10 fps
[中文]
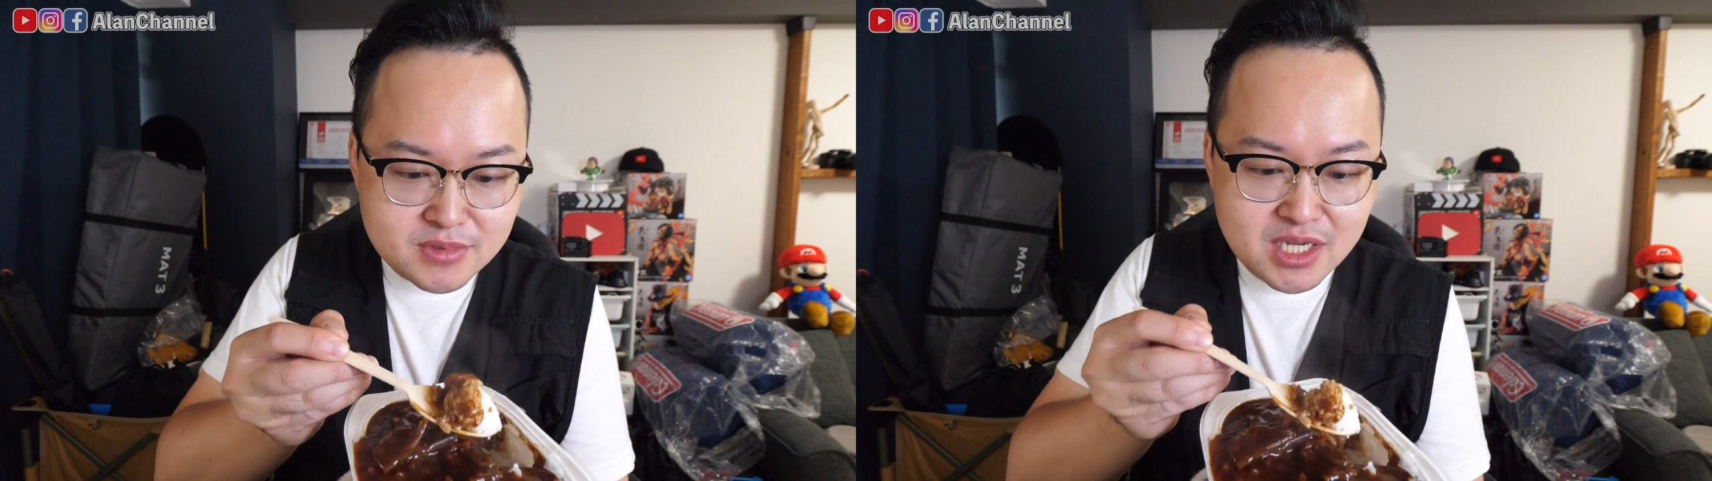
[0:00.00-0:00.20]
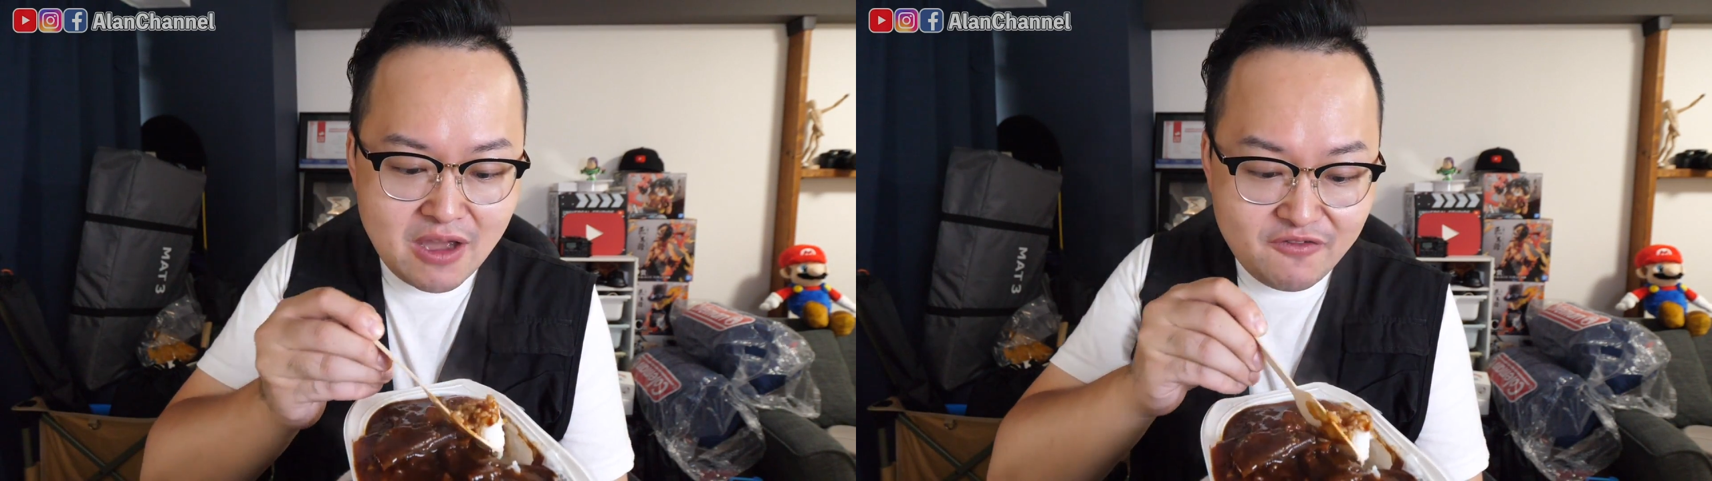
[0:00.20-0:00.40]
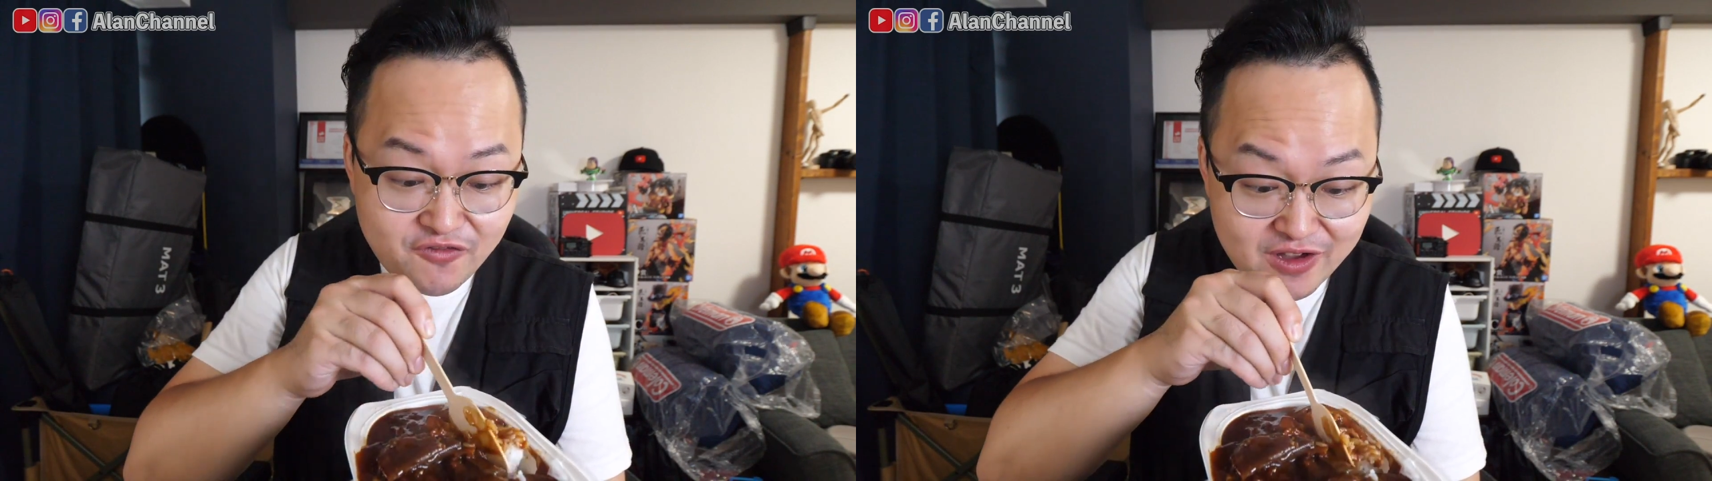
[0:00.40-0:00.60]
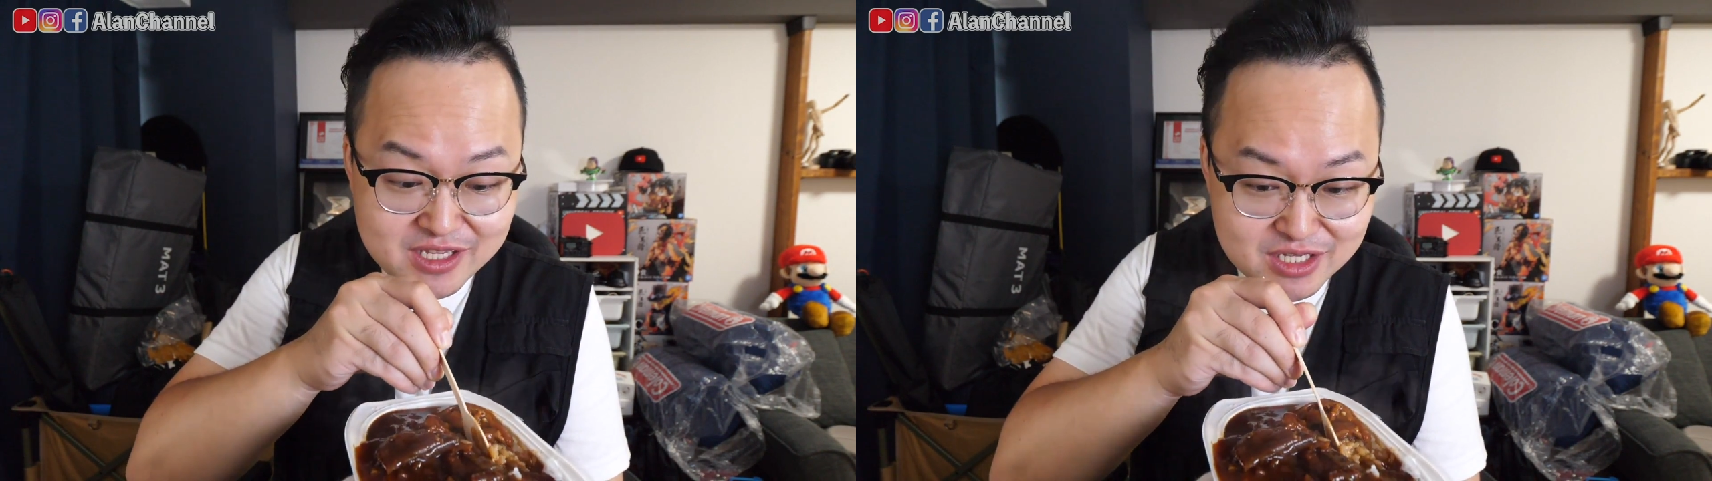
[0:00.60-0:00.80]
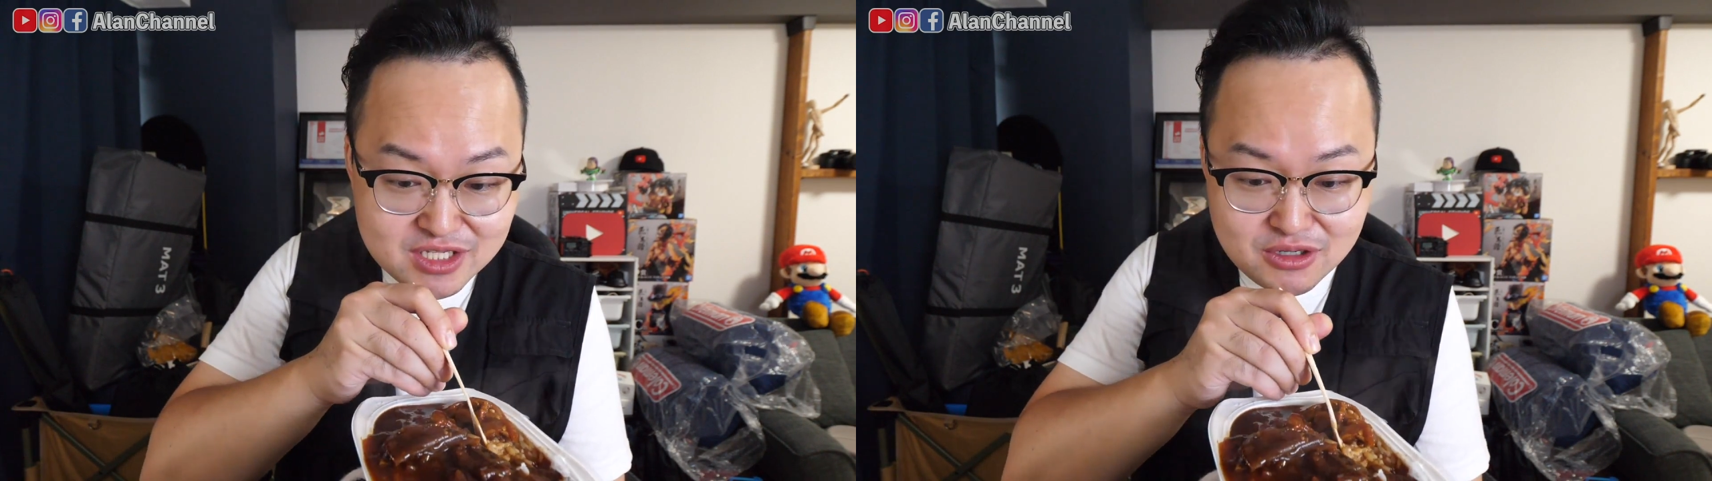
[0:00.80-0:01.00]
它饭
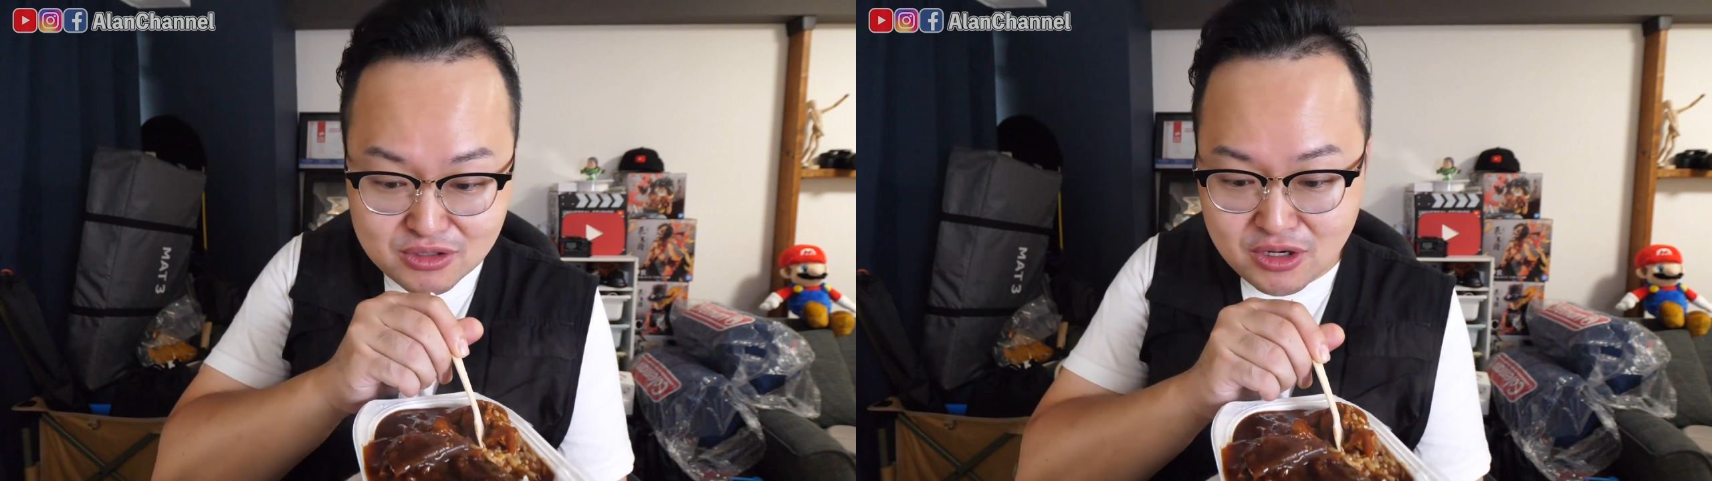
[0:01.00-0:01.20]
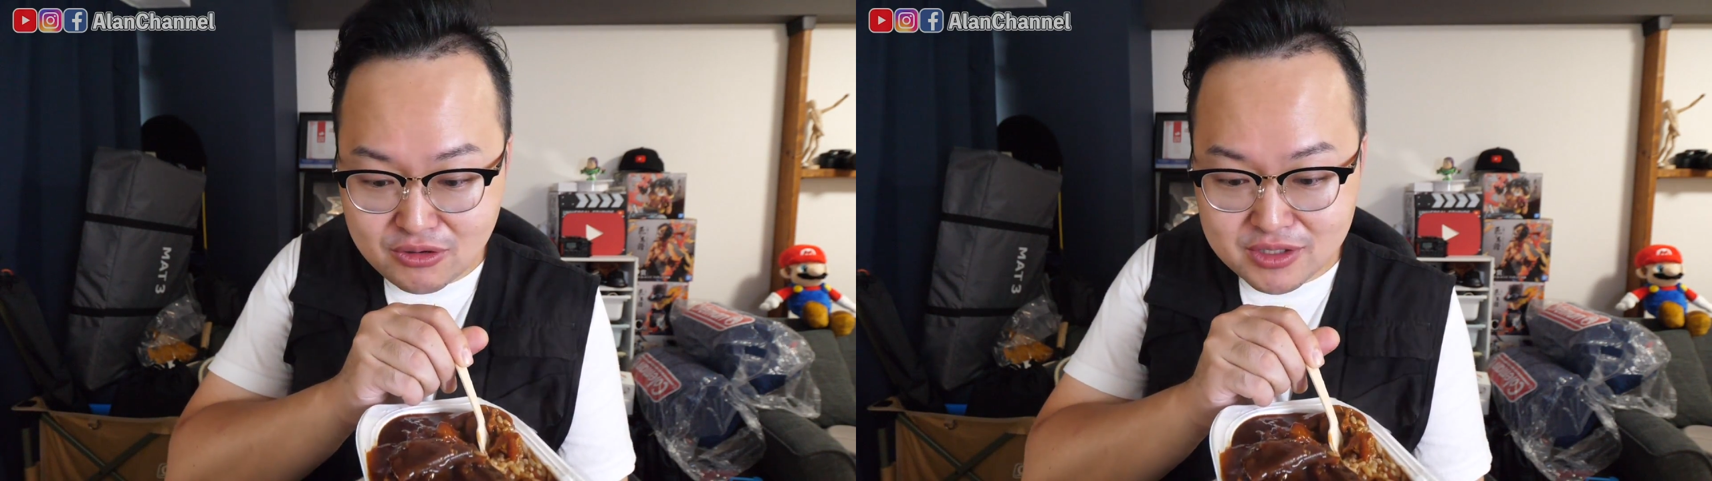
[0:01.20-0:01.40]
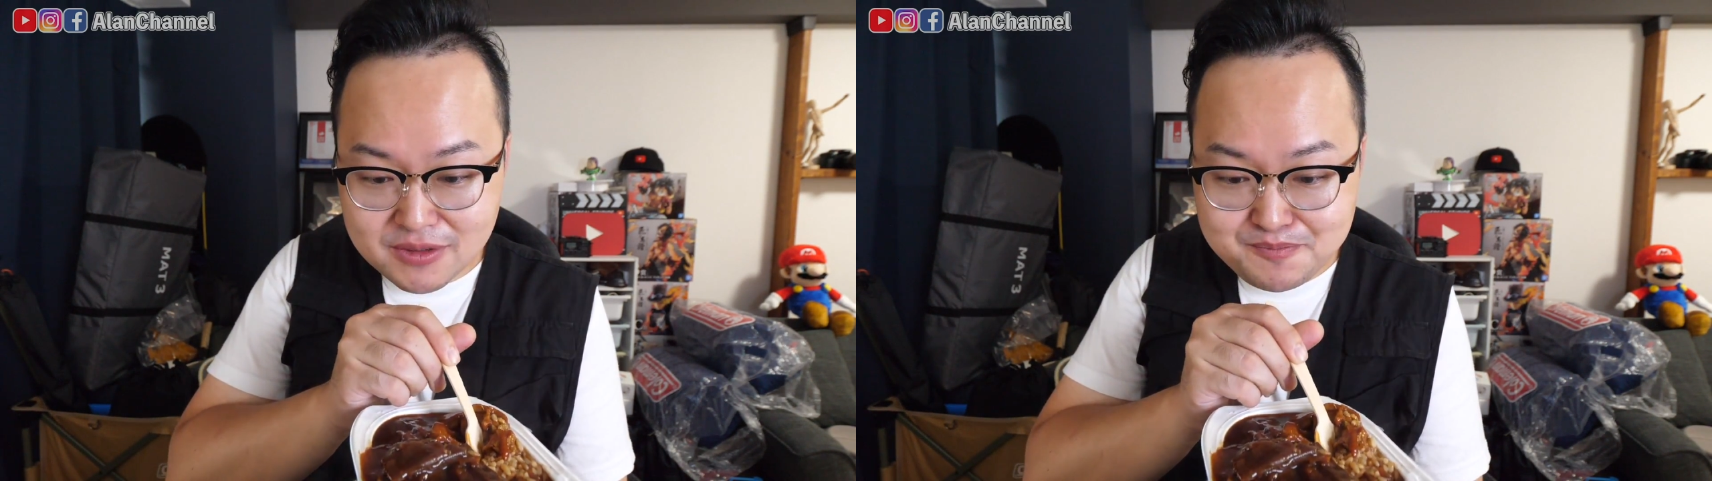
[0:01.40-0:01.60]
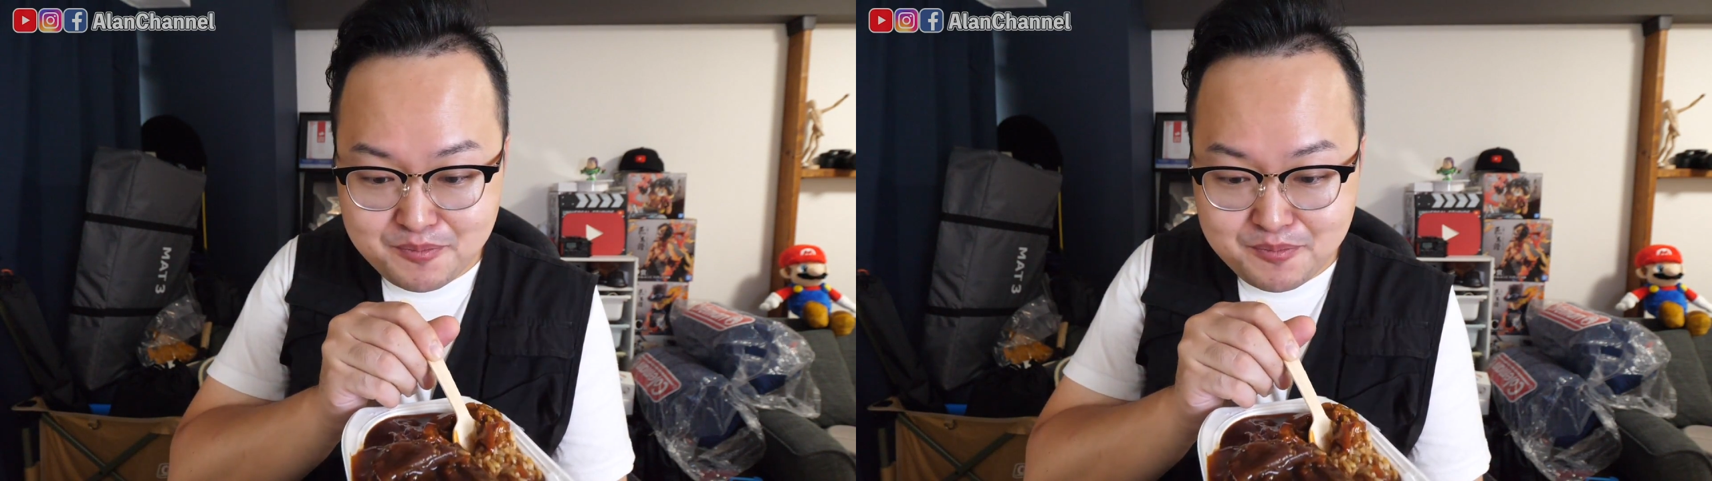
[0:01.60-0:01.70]
也是有透的。